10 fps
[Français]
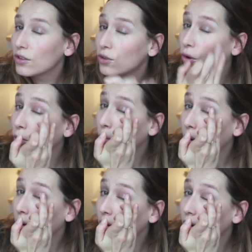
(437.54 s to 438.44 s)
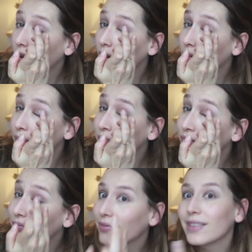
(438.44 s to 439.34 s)
J'en reprends.
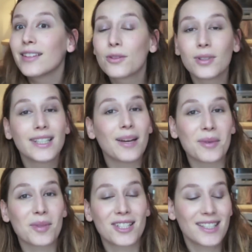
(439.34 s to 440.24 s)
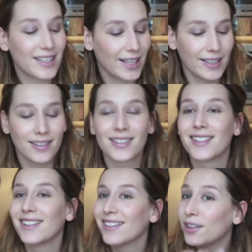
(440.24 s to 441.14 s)
Désolée, il y a ma machine derrière, hein.
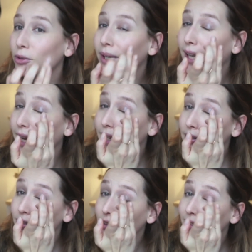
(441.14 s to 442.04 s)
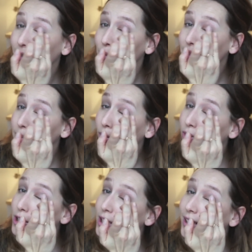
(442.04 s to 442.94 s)
c'est euh, Real Life du dimanche.